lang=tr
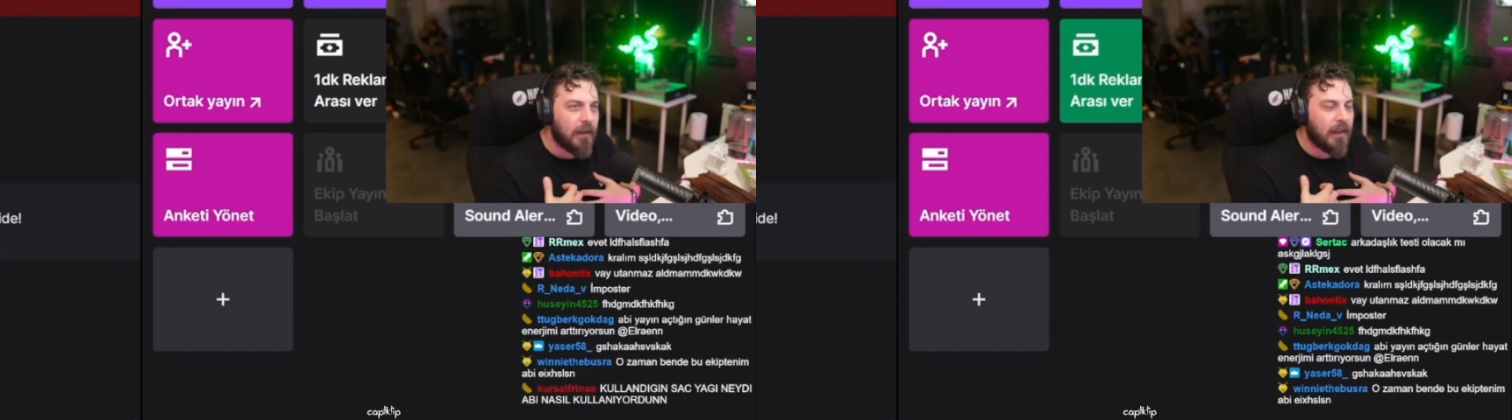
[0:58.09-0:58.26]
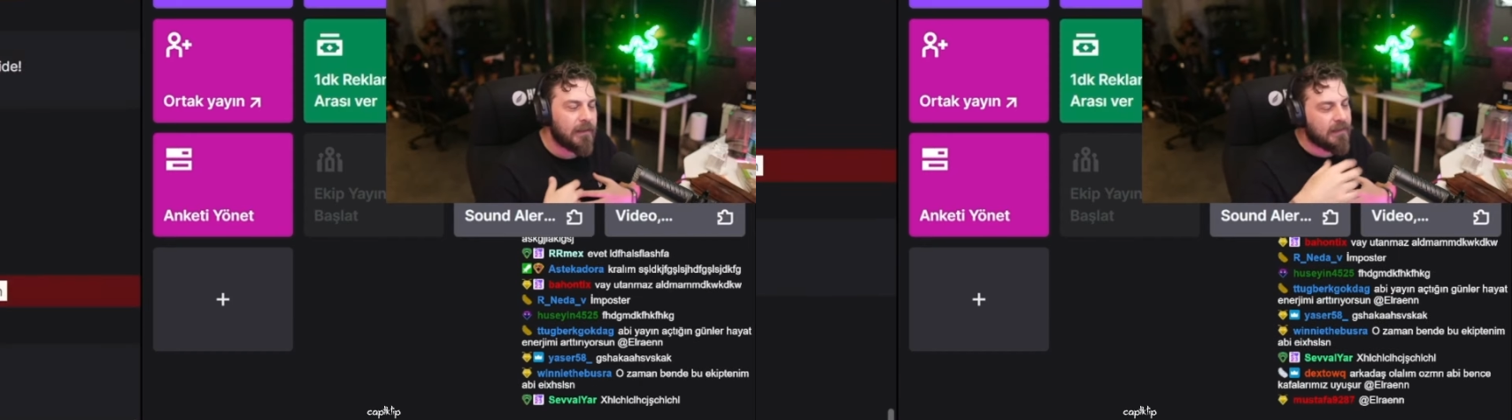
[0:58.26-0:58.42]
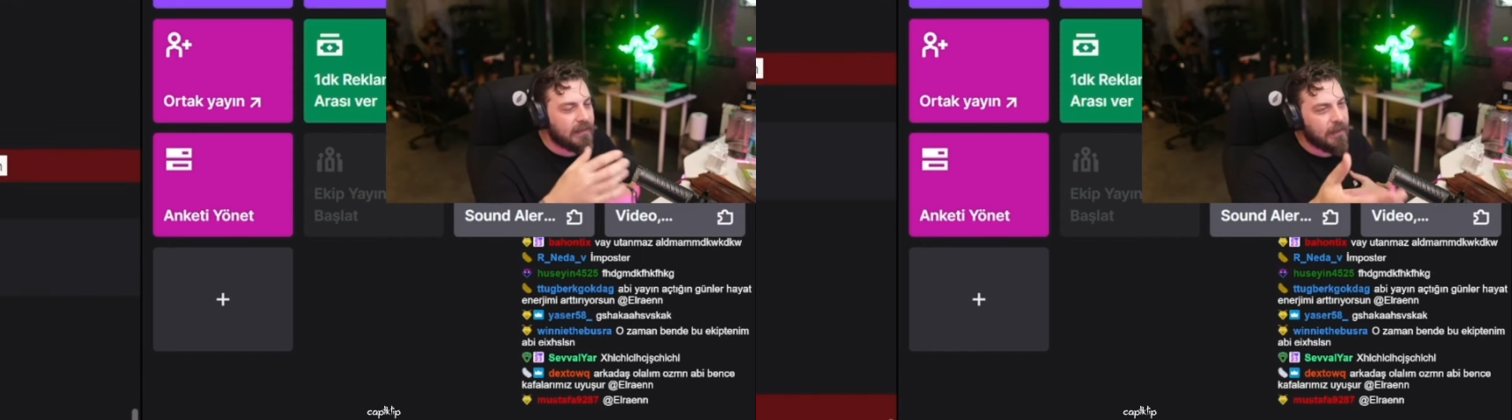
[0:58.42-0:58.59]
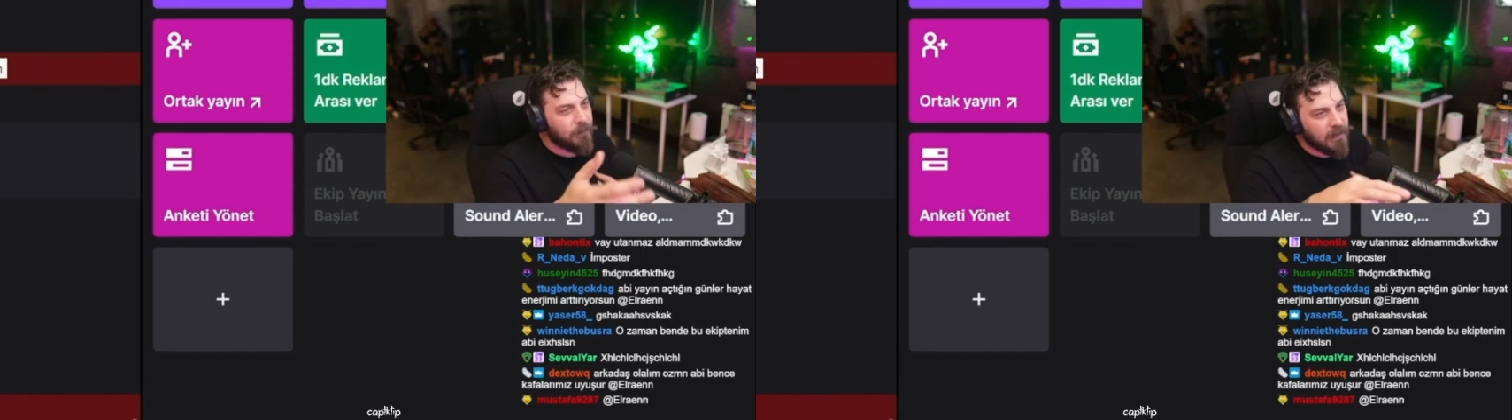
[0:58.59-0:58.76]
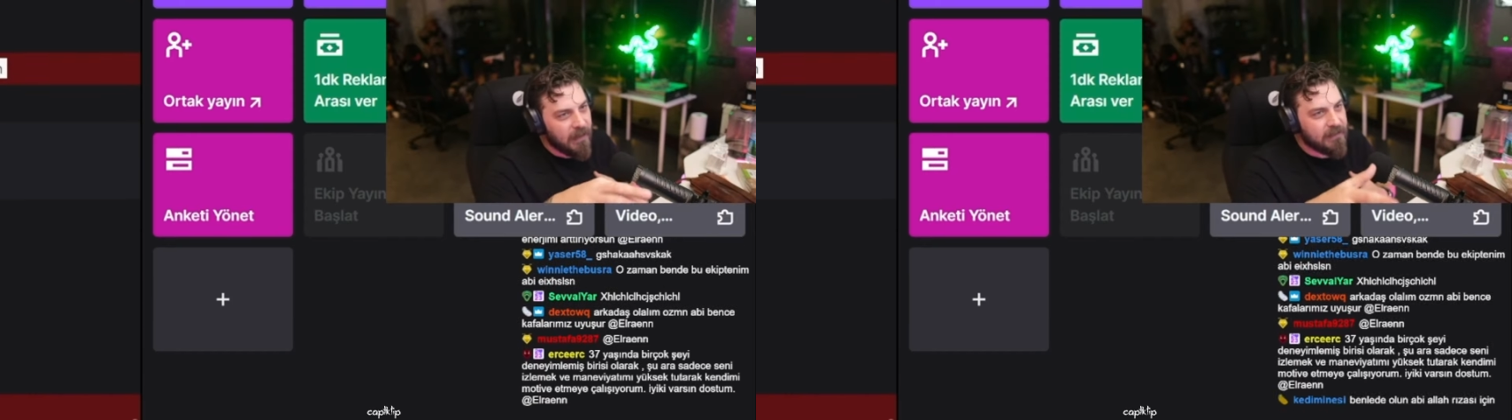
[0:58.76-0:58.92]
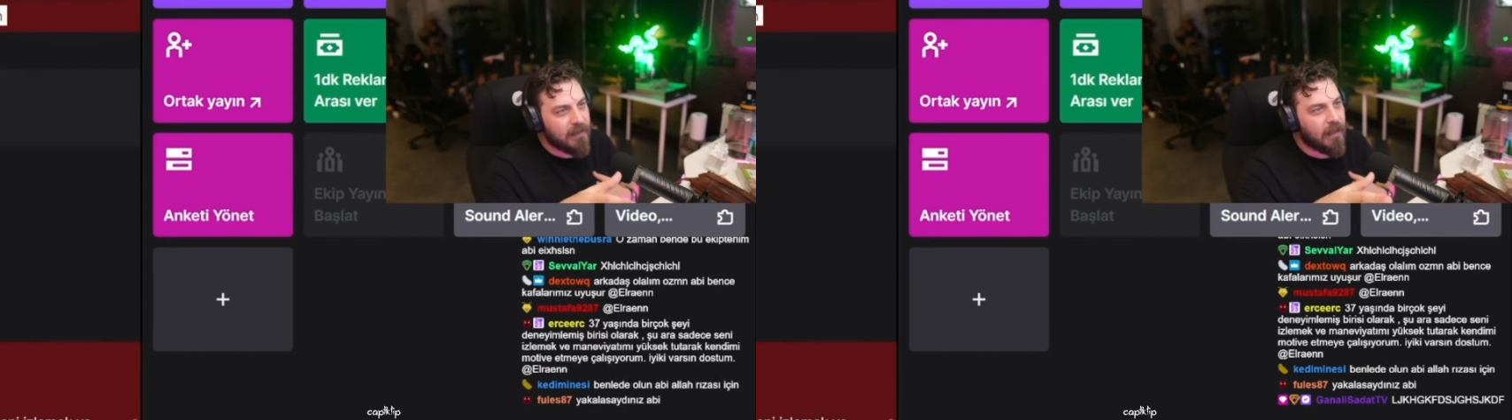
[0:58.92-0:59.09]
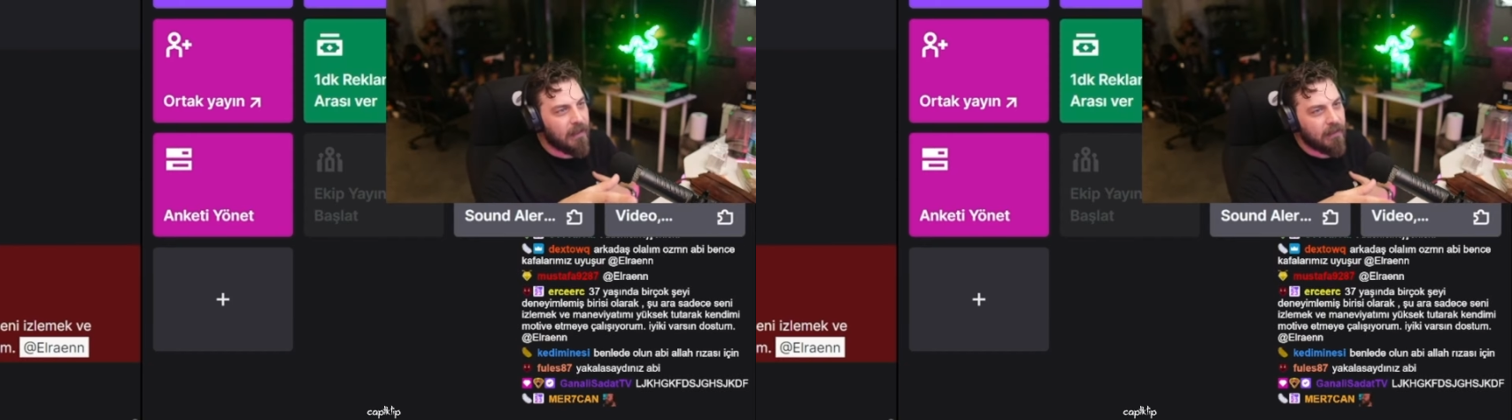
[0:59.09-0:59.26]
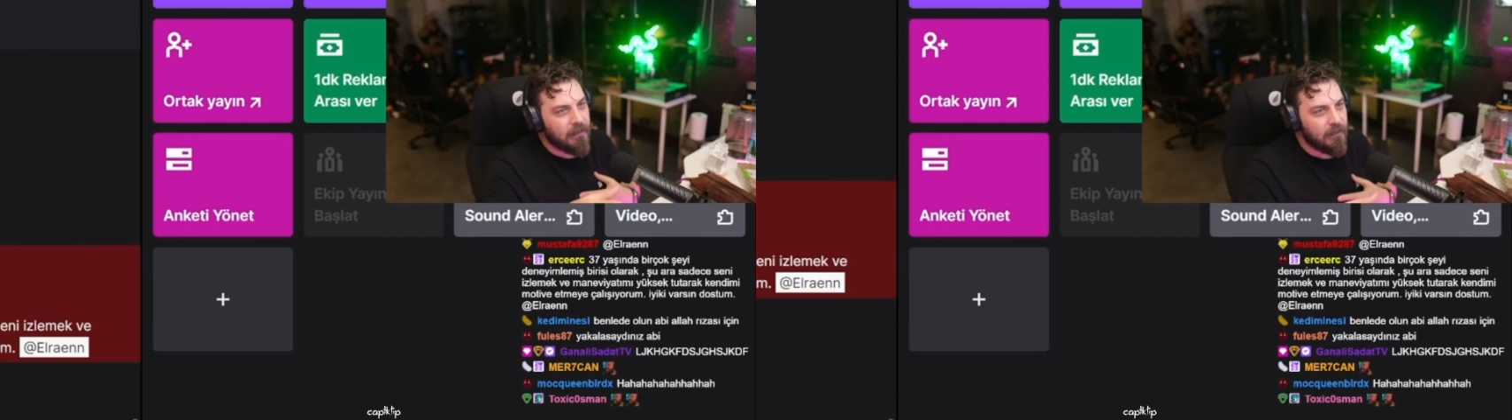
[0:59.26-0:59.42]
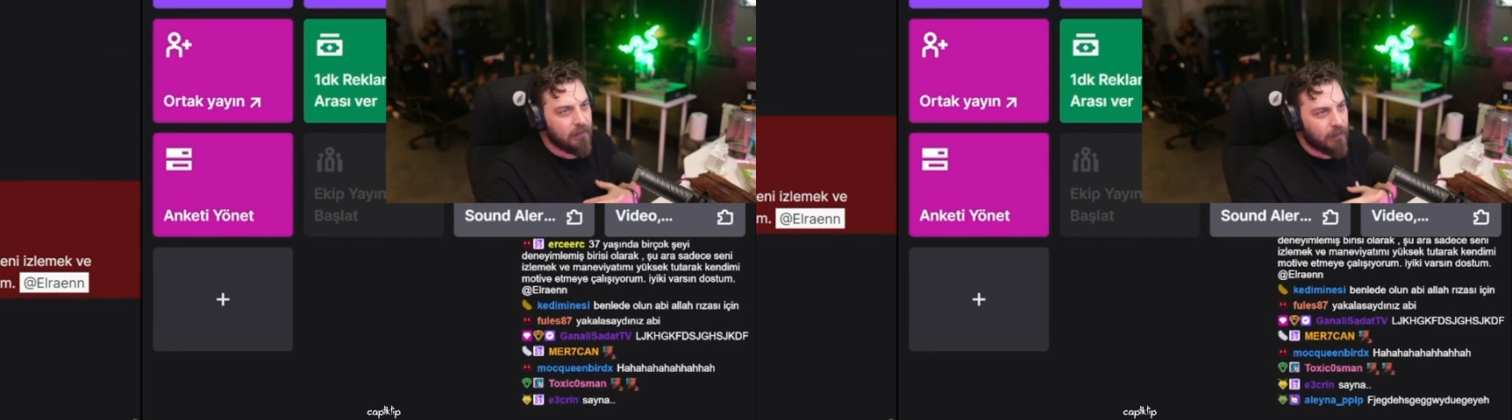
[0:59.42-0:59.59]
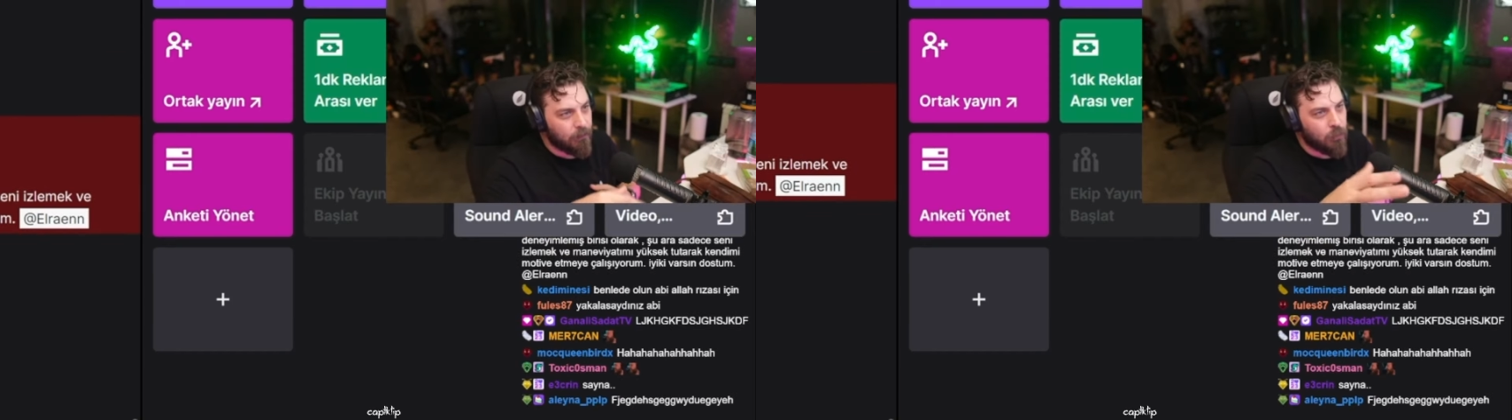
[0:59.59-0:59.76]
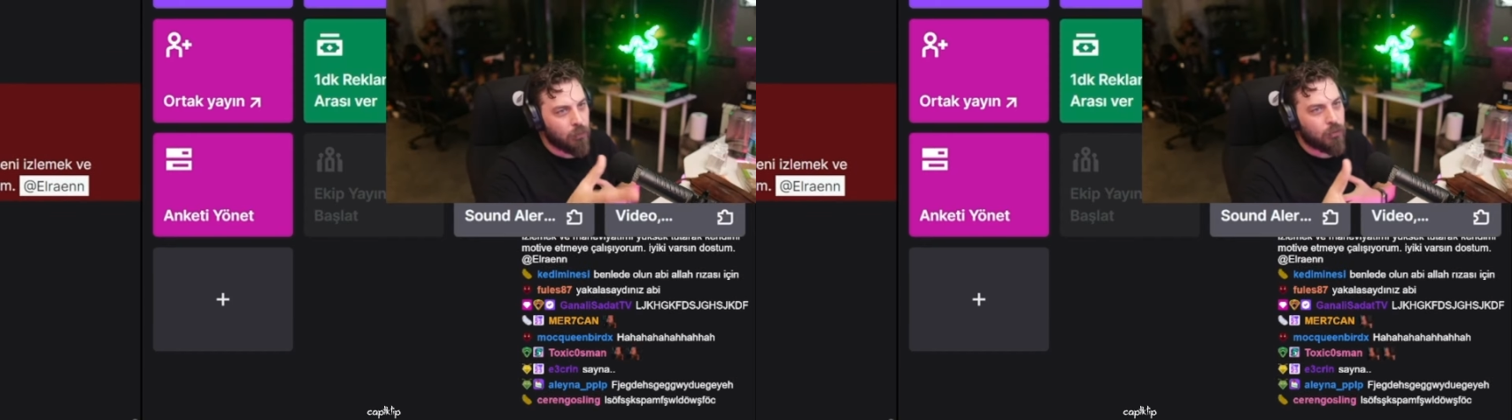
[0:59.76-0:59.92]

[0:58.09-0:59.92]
Hadi Sting biraz daha da